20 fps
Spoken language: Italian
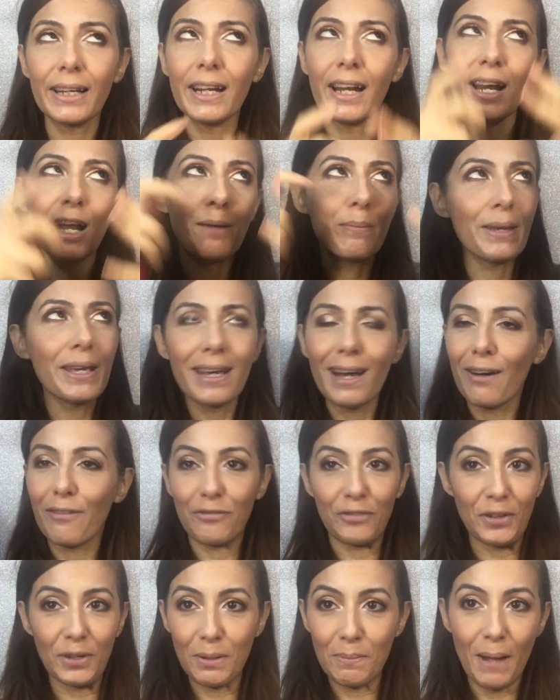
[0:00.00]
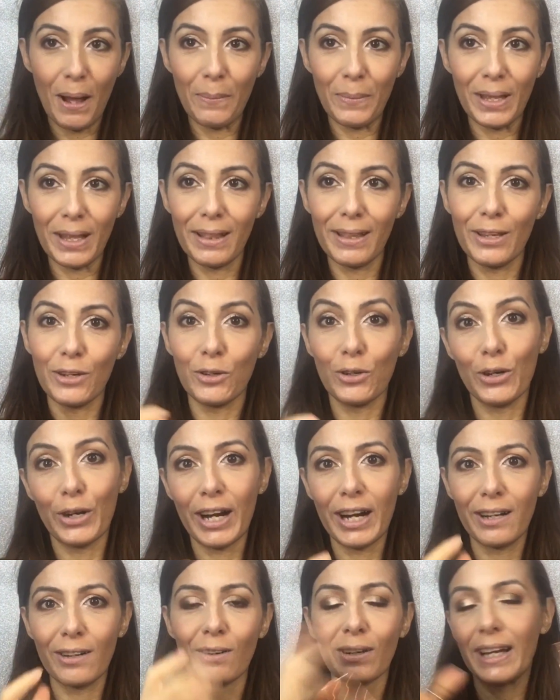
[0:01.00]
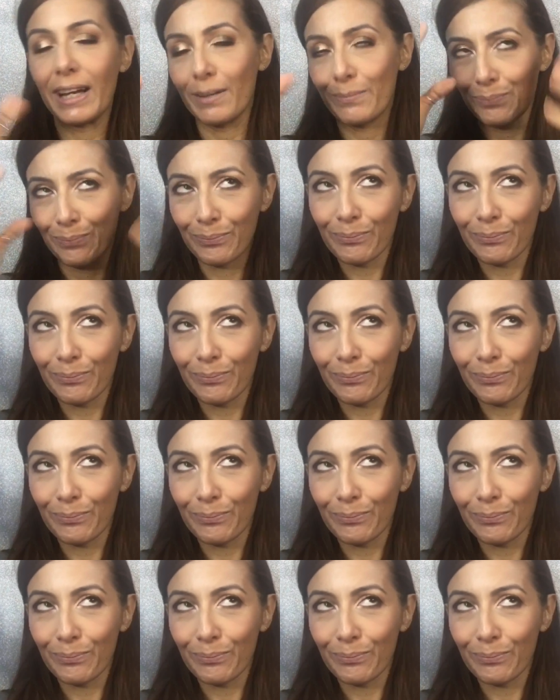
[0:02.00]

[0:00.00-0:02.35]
nella mia forma migliore, non che